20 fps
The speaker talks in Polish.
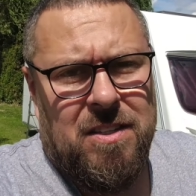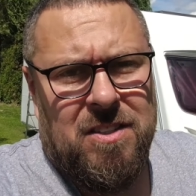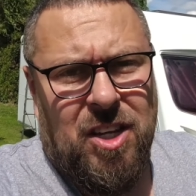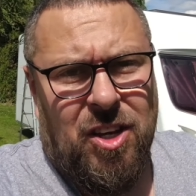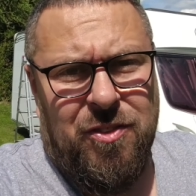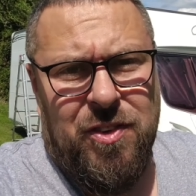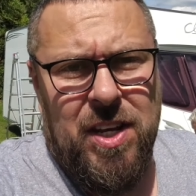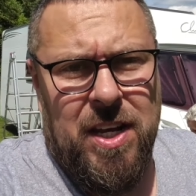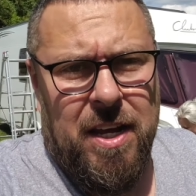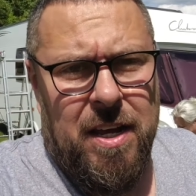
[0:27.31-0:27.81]

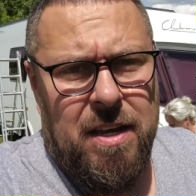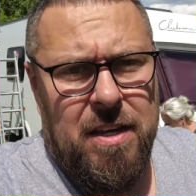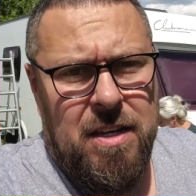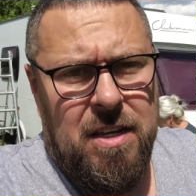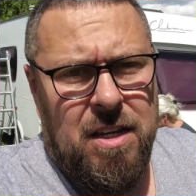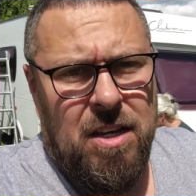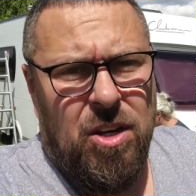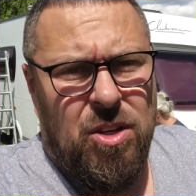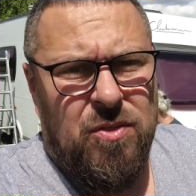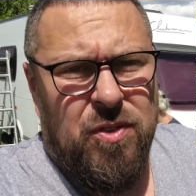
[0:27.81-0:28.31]
Za chwilę
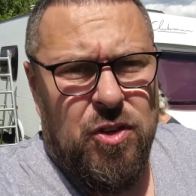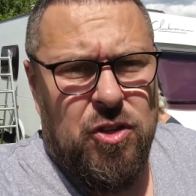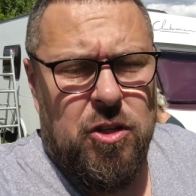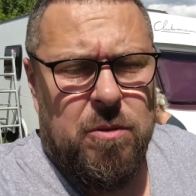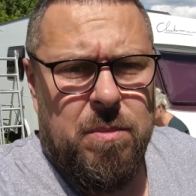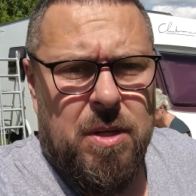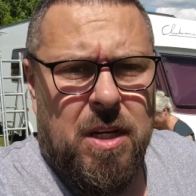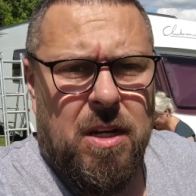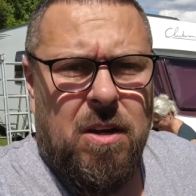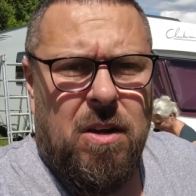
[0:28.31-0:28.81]
e,
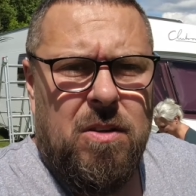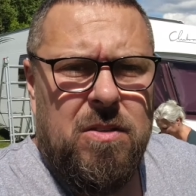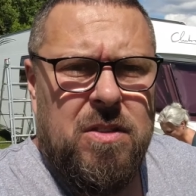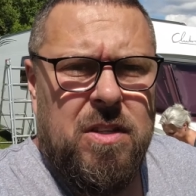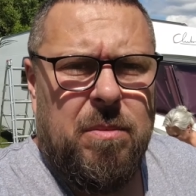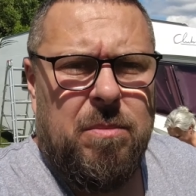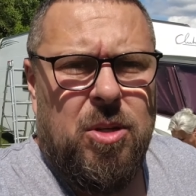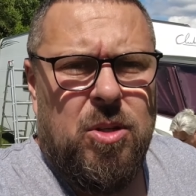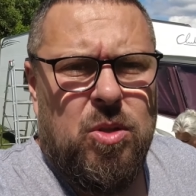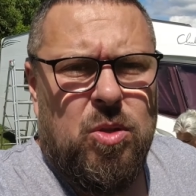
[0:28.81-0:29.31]
otworzymy go,
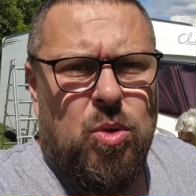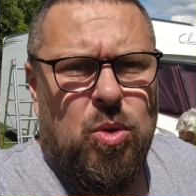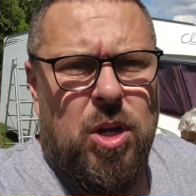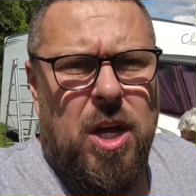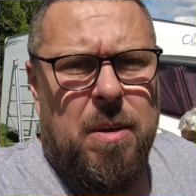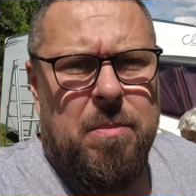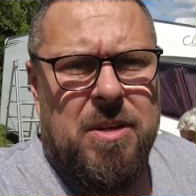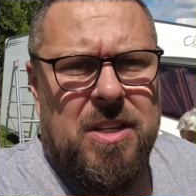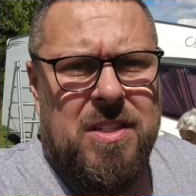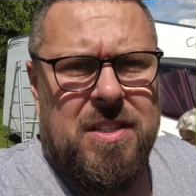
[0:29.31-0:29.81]

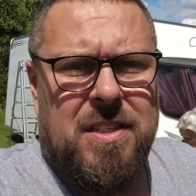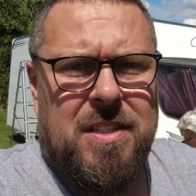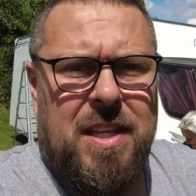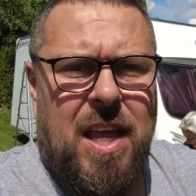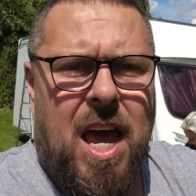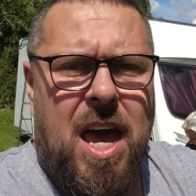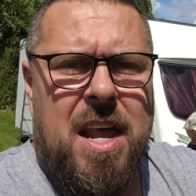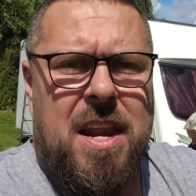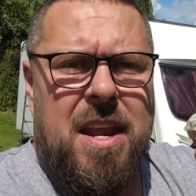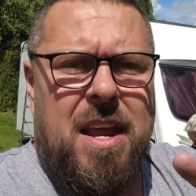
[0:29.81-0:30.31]
zdemontujemy
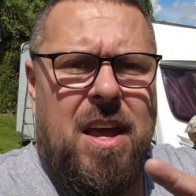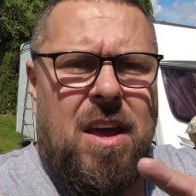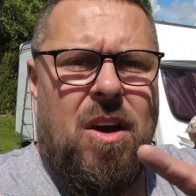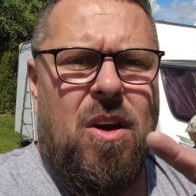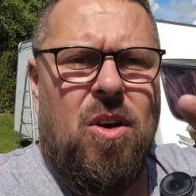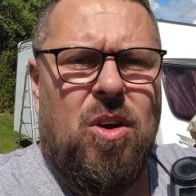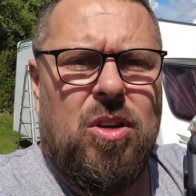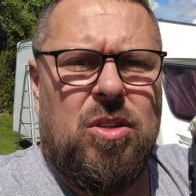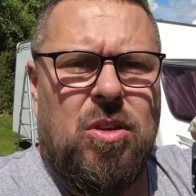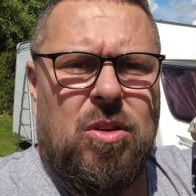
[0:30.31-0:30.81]
stare
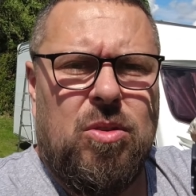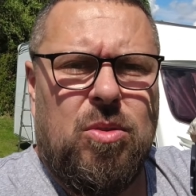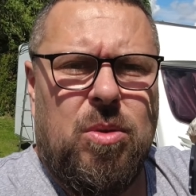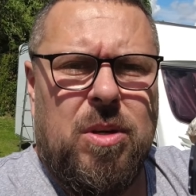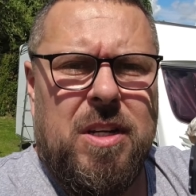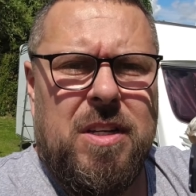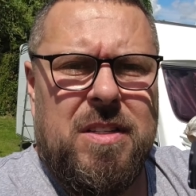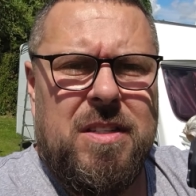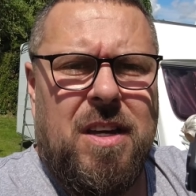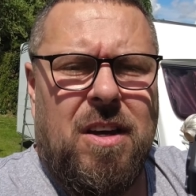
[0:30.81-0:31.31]
okno,
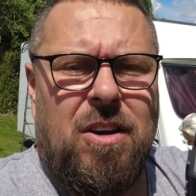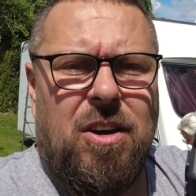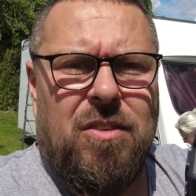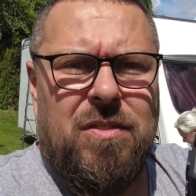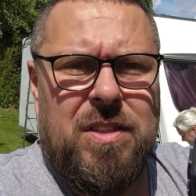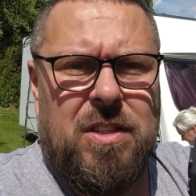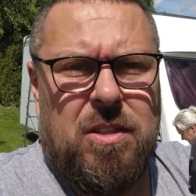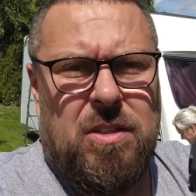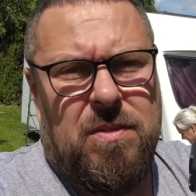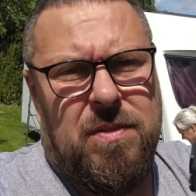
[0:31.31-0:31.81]
które jest
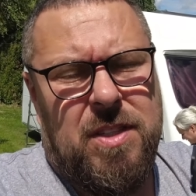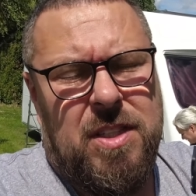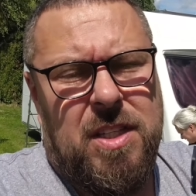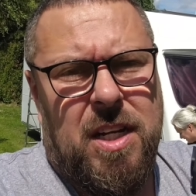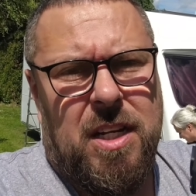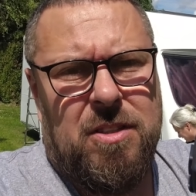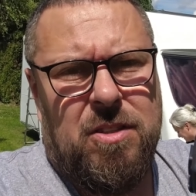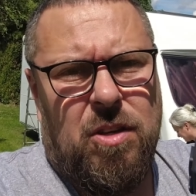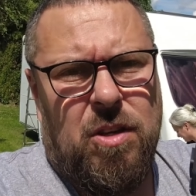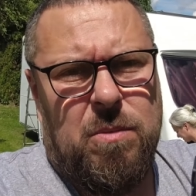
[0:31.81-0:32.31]
dachowe, to z
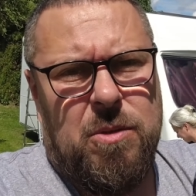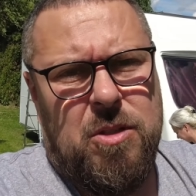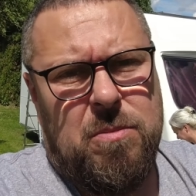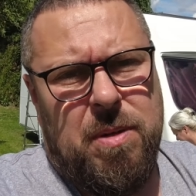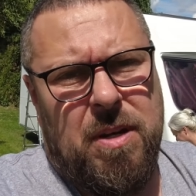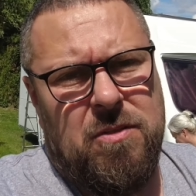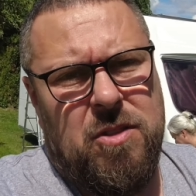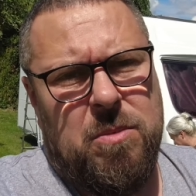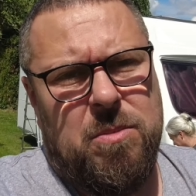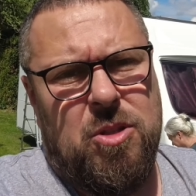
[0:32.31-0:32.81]
wentylatorem i
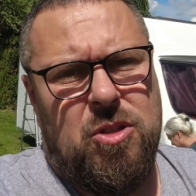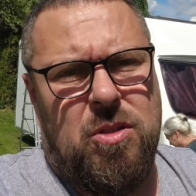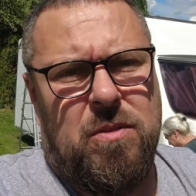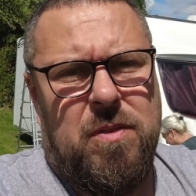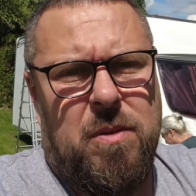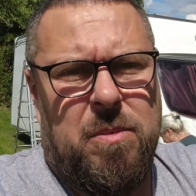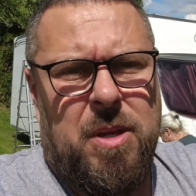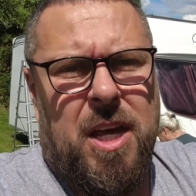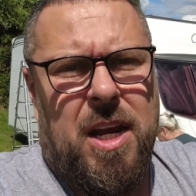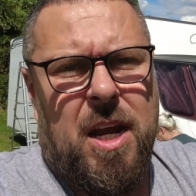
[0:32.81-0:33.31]
sprawdzimy, czy
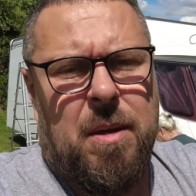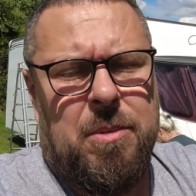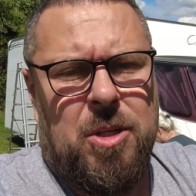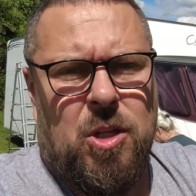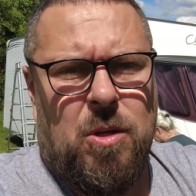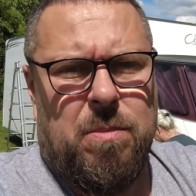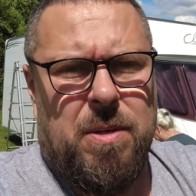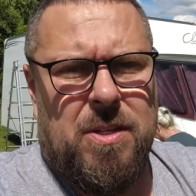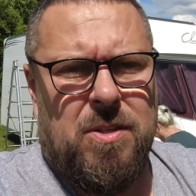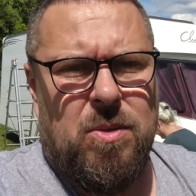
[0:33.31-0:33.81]
wymiarami
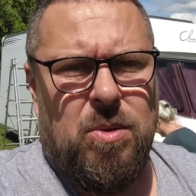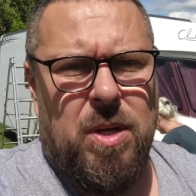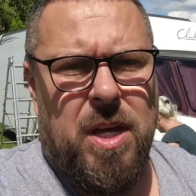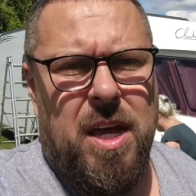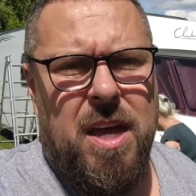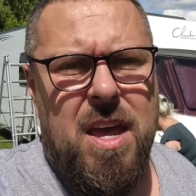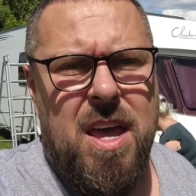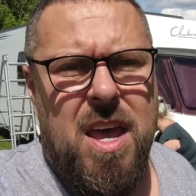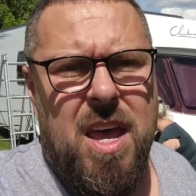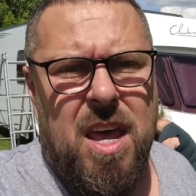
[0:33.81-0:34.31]
to
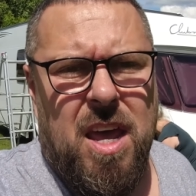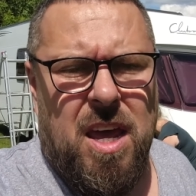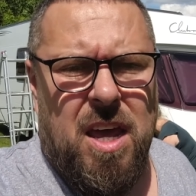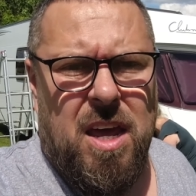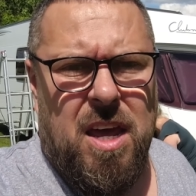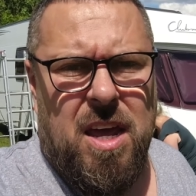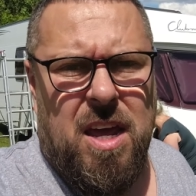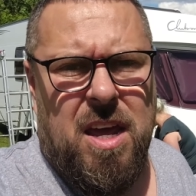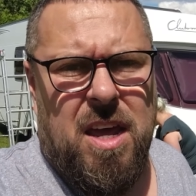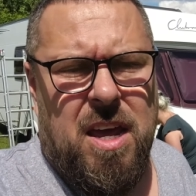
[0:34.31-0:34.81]
pasuje,
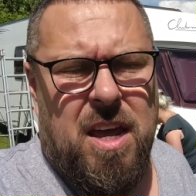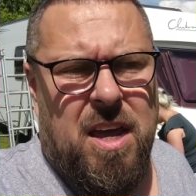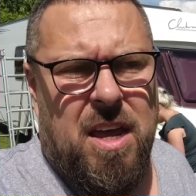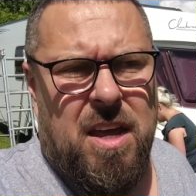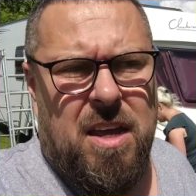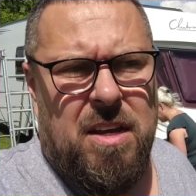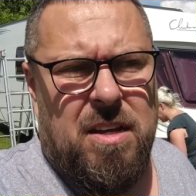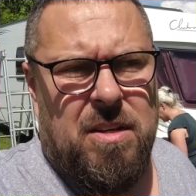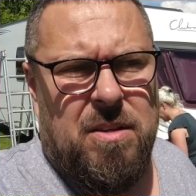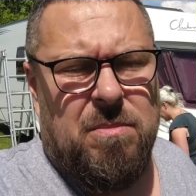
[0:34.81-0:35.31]

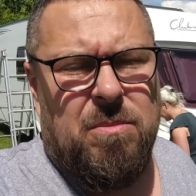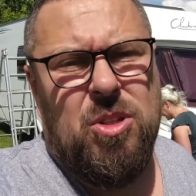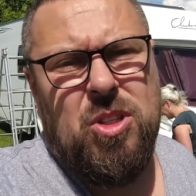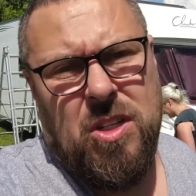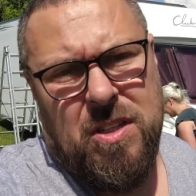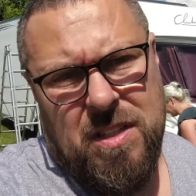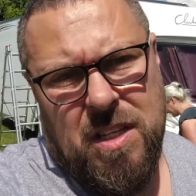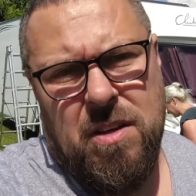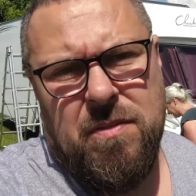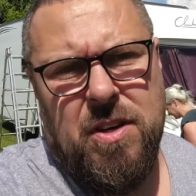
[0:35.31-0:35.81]
e, bo
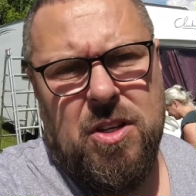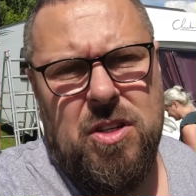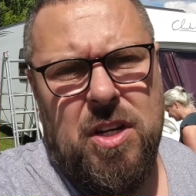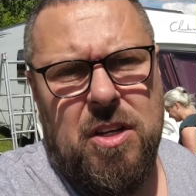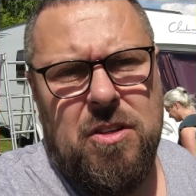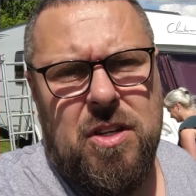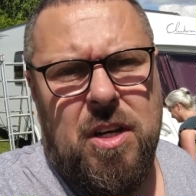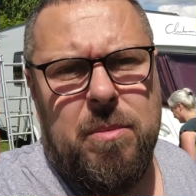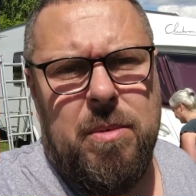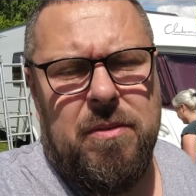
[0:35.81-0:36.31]
to jest
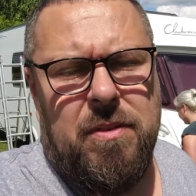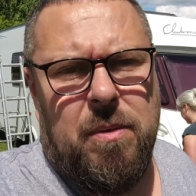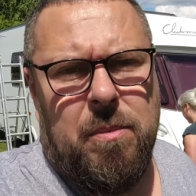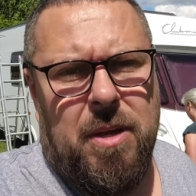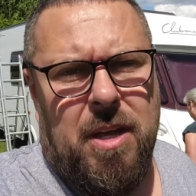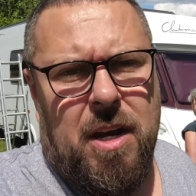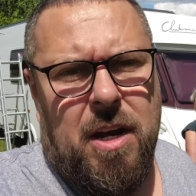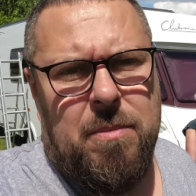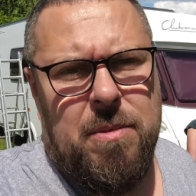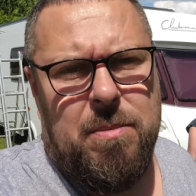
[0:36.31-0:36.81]
najważniejsze, aby
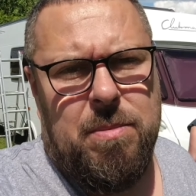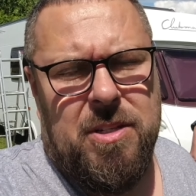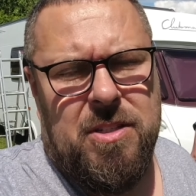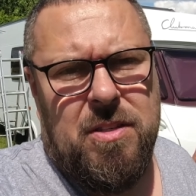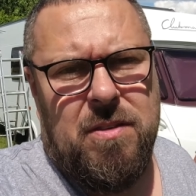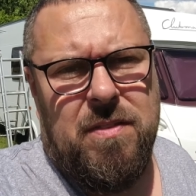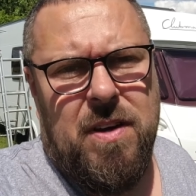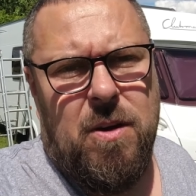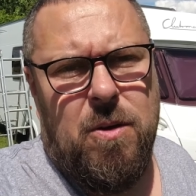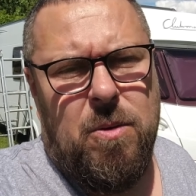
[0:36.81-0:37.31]
wymiarami
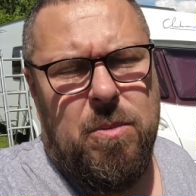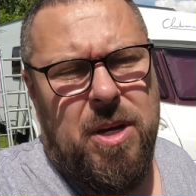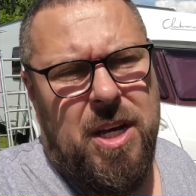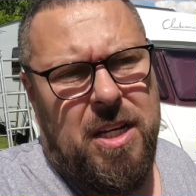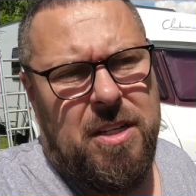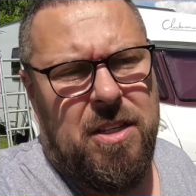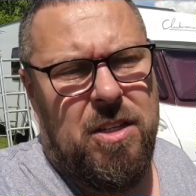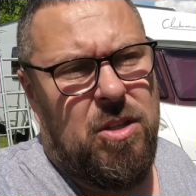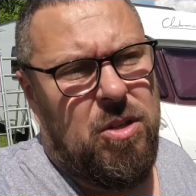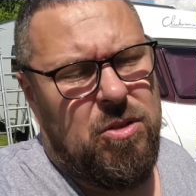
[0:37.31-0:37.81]
pasowało, bo
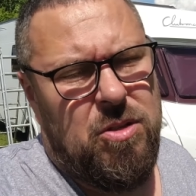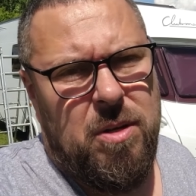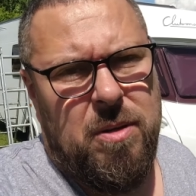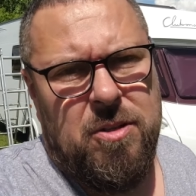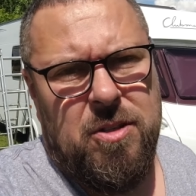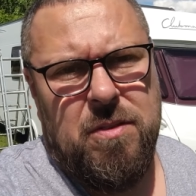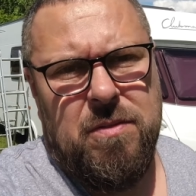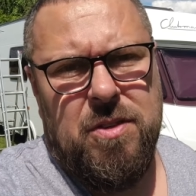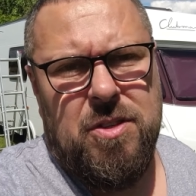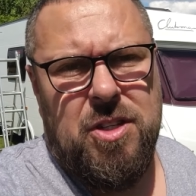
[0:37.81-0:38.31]
jak nie, to trzeba
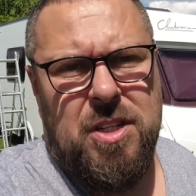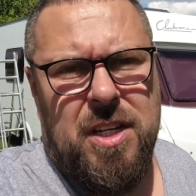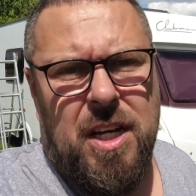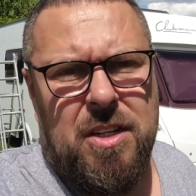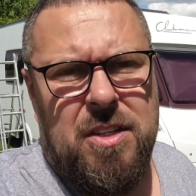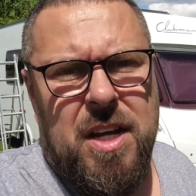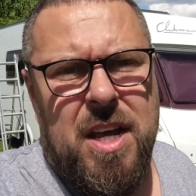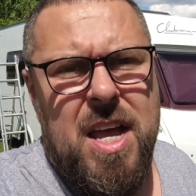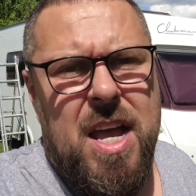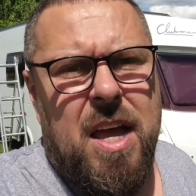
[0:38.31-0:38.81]
będzie
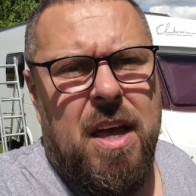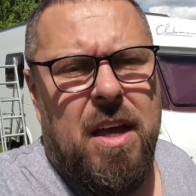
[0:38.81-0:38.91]
wycinać.